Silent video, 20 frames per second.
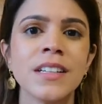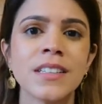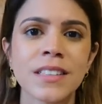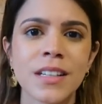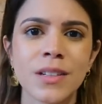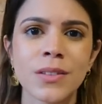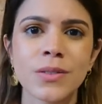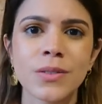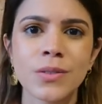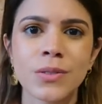
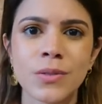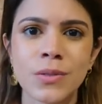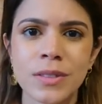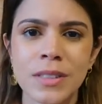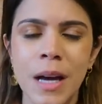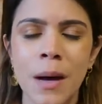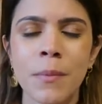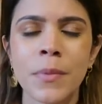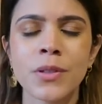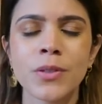tanto no
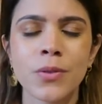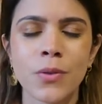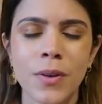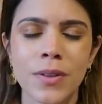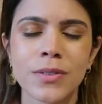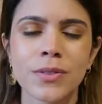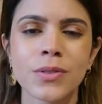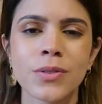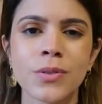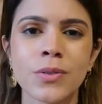sábado
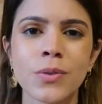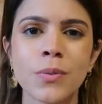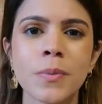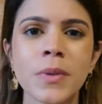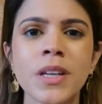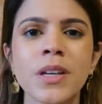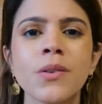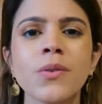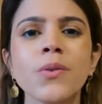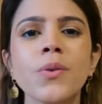quanto no
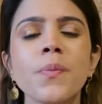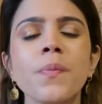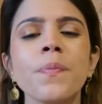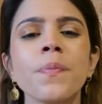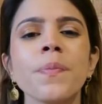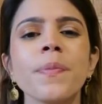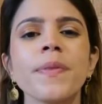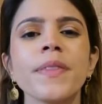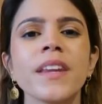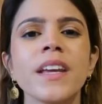domingo.
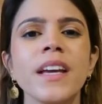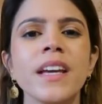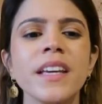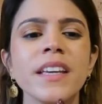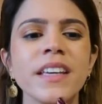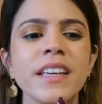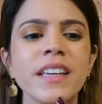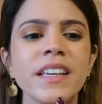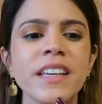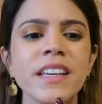
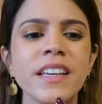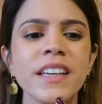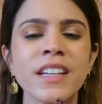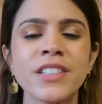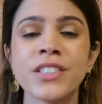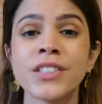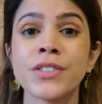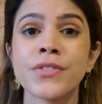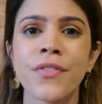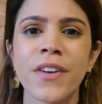E a
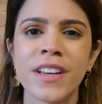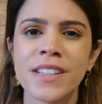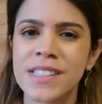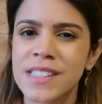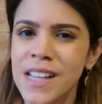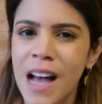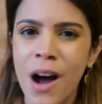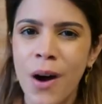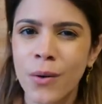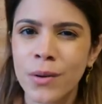gente fez
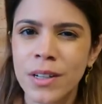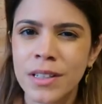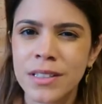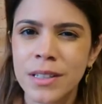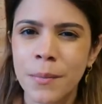sauna